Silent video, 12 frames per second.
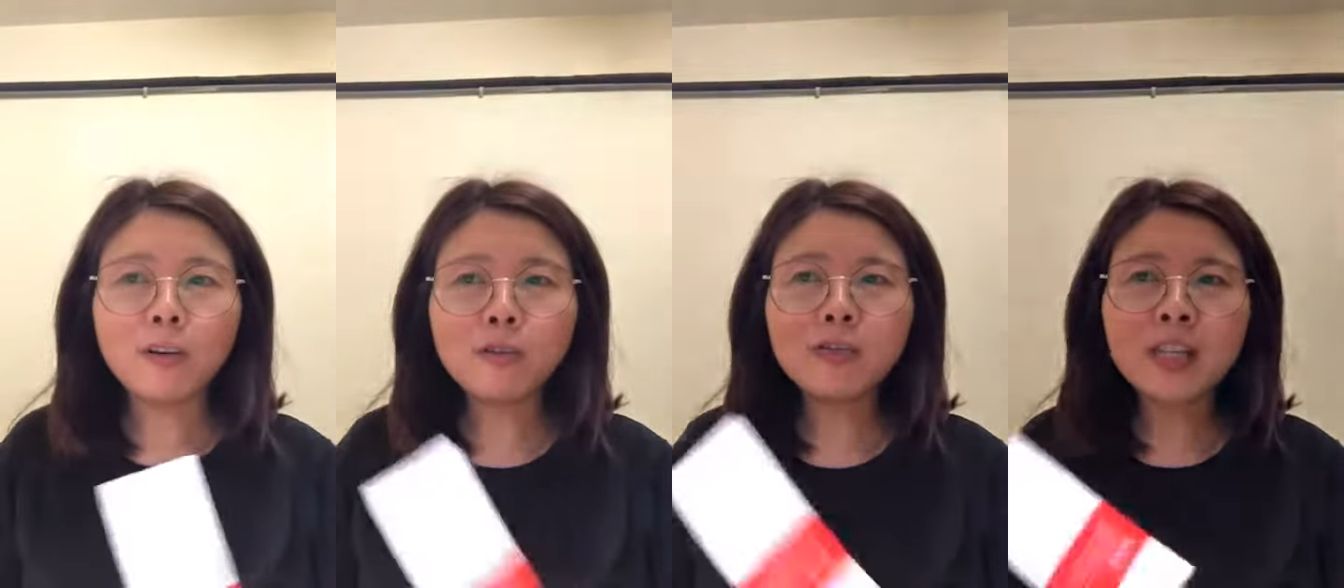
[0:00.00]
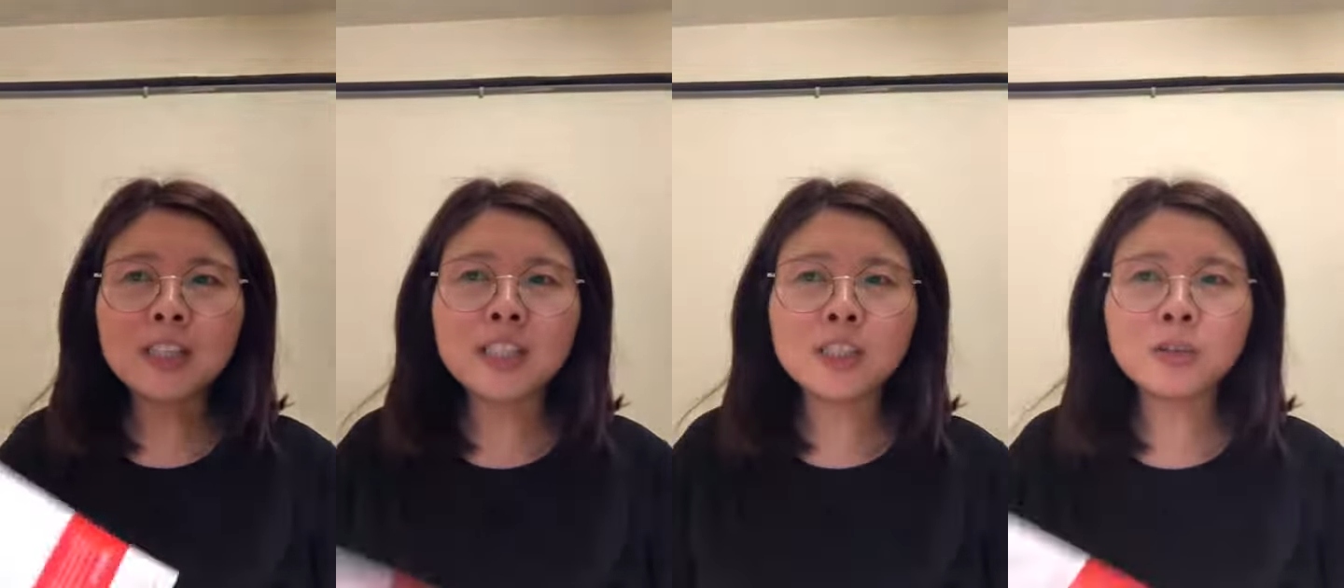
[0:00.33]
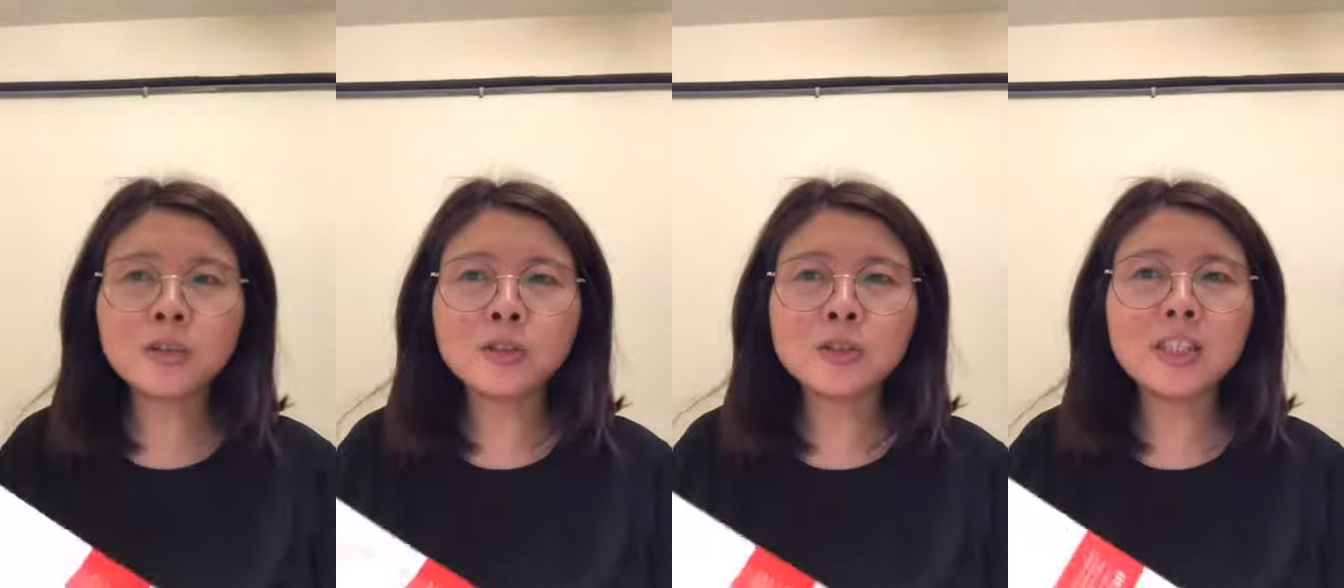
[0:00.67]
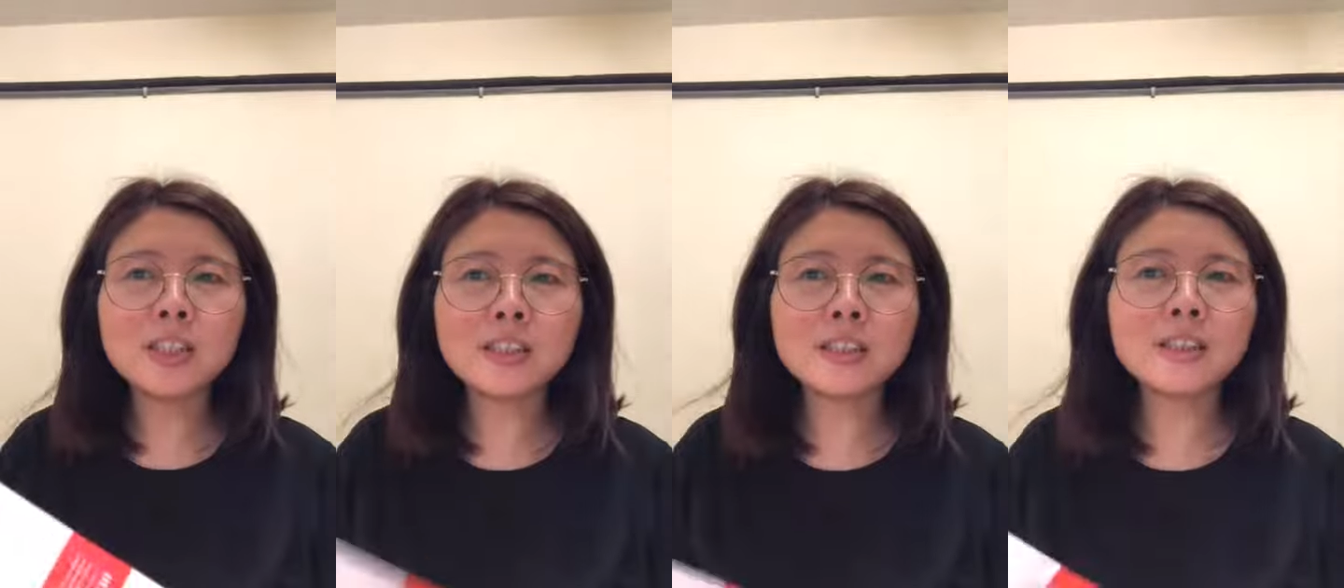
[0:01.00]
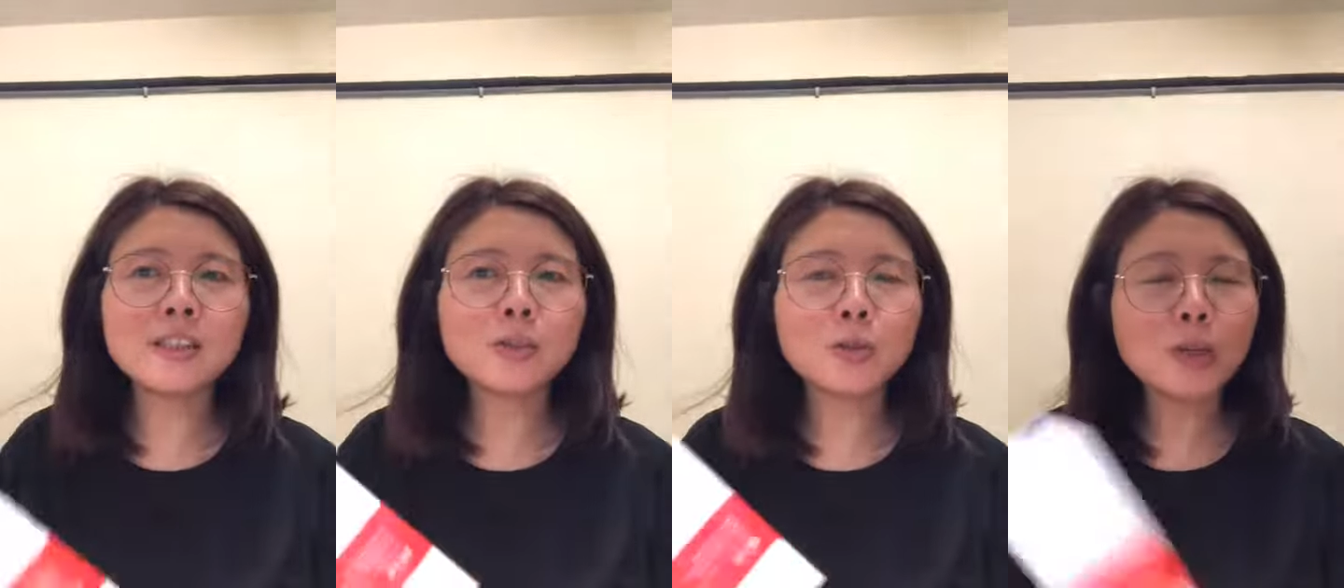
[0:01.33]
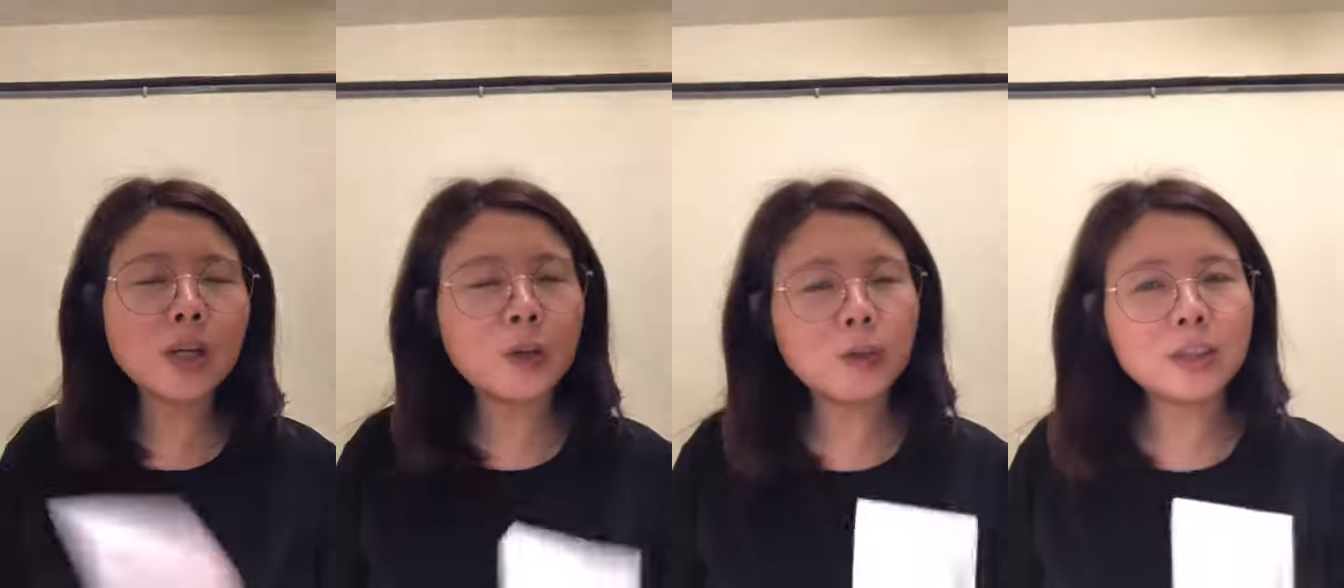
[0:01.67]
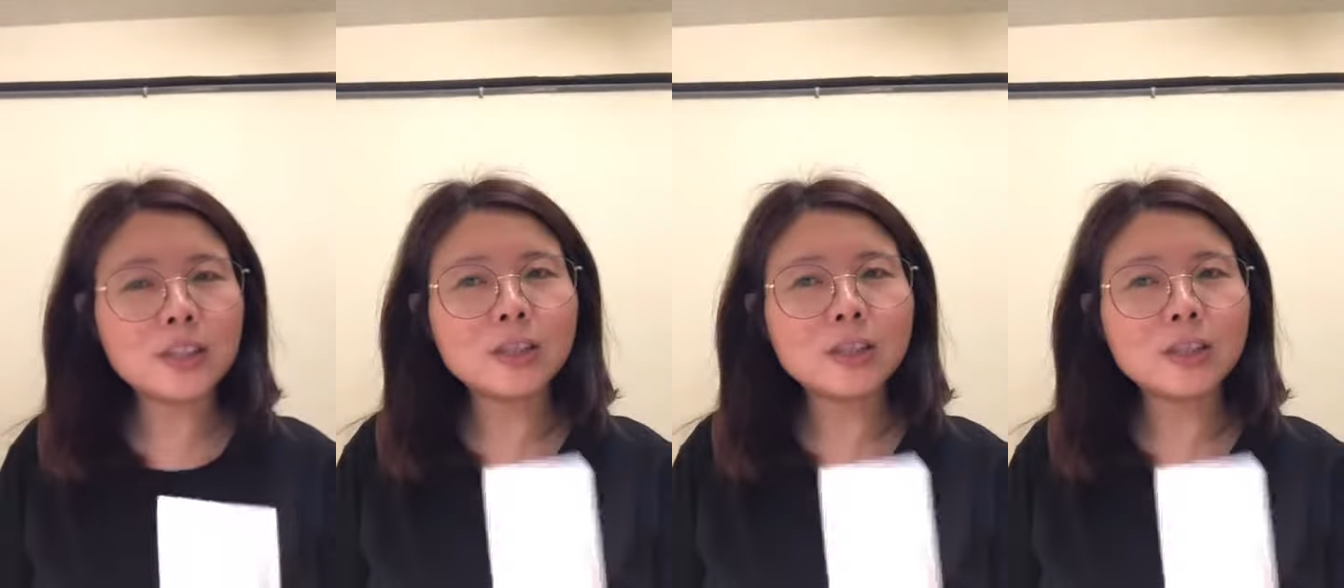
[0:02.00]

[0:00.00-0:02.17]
红番茄萃取物其实是主要功